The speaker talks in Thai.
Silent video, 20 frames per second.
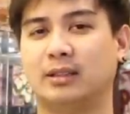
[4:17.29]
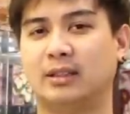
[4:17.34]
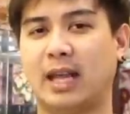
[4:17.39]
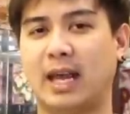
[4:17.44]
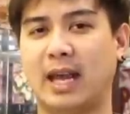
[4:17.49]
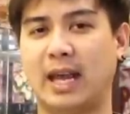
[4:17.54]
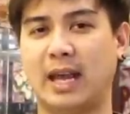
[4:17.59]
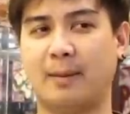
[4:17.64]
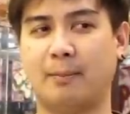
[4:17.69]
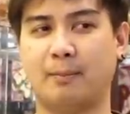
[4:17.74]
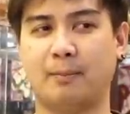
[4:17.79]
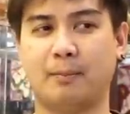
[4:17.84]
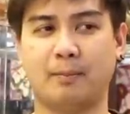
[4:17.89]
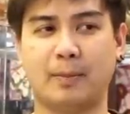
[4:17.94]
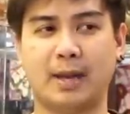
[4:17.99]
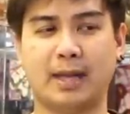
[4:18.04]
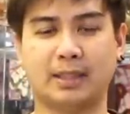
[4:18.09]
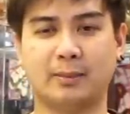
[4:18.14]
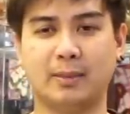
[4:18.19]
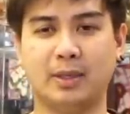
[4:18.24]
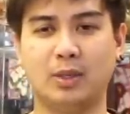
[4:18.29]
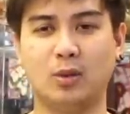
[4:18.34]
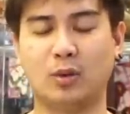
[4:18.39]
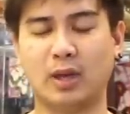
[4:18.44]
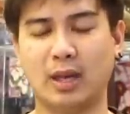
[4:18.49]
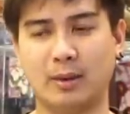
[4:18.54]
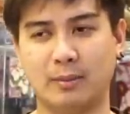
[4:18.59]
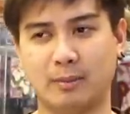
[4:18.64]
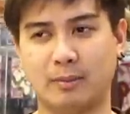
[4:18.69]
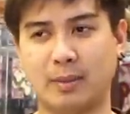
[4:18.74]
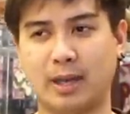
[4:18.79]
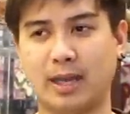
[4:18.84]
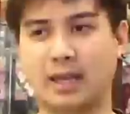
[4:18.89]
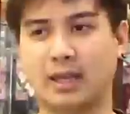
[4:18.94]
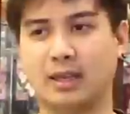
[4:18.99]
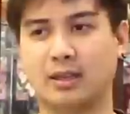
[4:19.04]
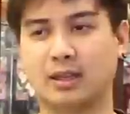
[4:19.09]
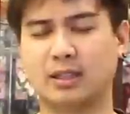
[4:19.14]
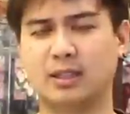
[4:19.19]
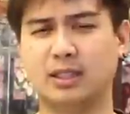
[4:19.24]
แต่อาจจะมีลูกเล่นให
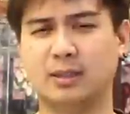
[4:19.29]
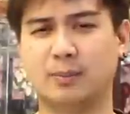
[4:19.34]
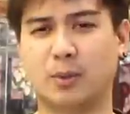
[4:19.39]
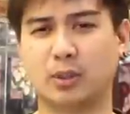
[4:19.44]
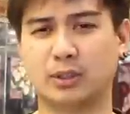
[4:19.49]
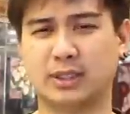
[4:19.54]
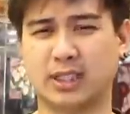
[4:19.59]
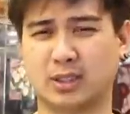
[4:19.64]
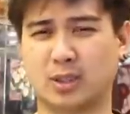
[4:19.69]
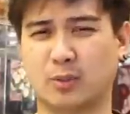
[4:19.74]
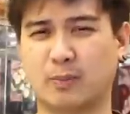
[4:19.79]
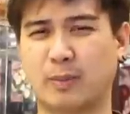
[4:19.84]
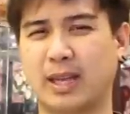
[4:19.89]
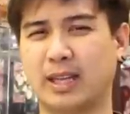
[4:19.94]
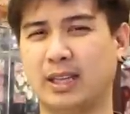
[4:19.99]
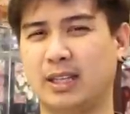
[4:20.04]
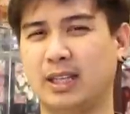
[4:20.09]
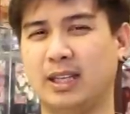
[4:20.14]
ม่ๆก็คือโปรเจกต์ต่อไป